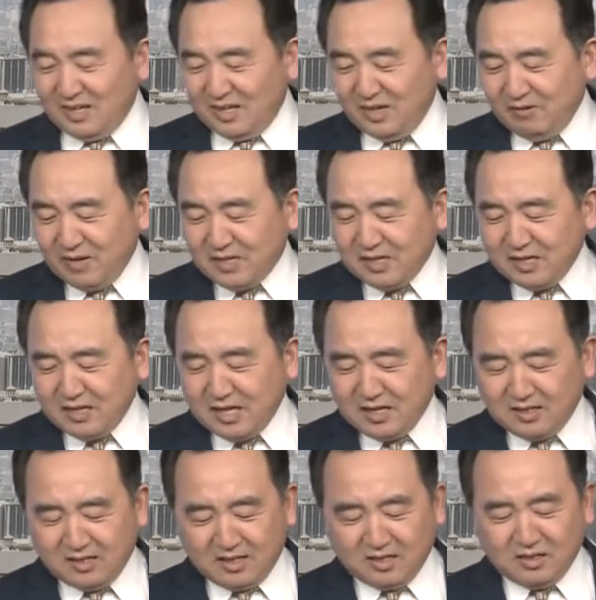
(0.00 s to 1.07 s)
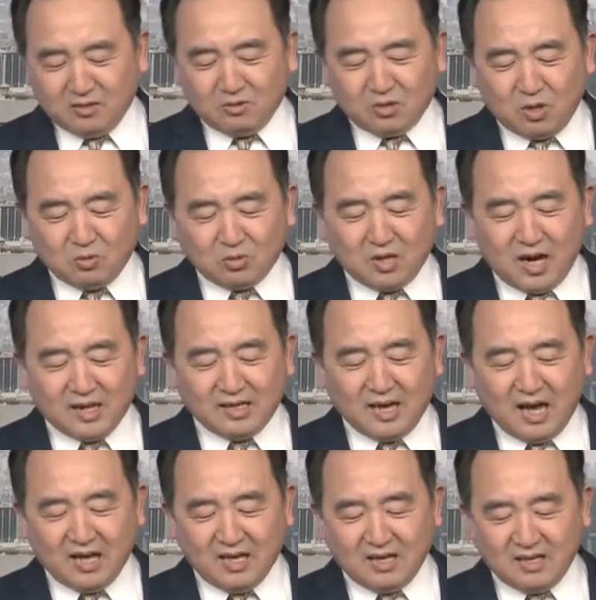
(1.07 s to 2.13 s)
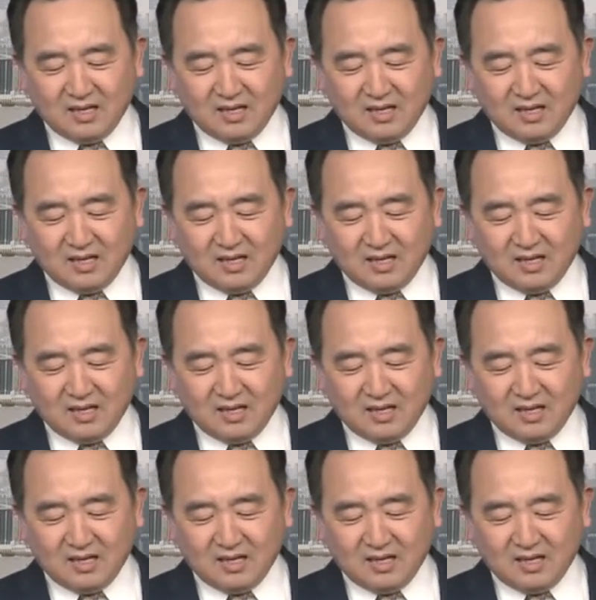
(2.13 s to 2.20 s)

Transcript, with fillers: 因为今天的人就够贪婪，